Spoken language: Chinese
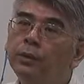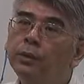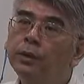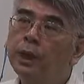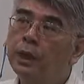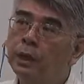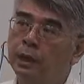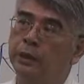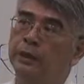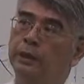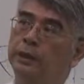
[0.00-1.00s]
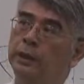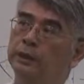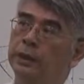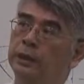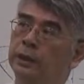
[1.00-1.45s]
因为他可以
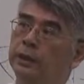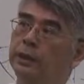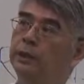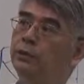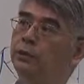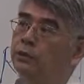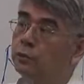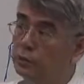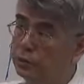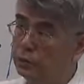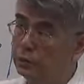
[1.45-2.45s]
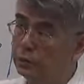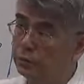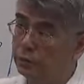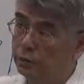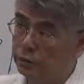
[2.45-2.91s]
让大家可以有有信
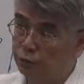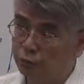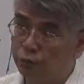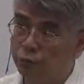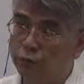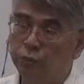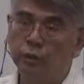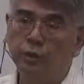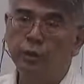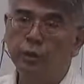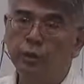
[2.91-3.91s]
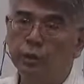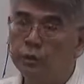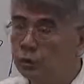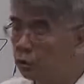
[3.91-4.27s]
心，会凝聚。那这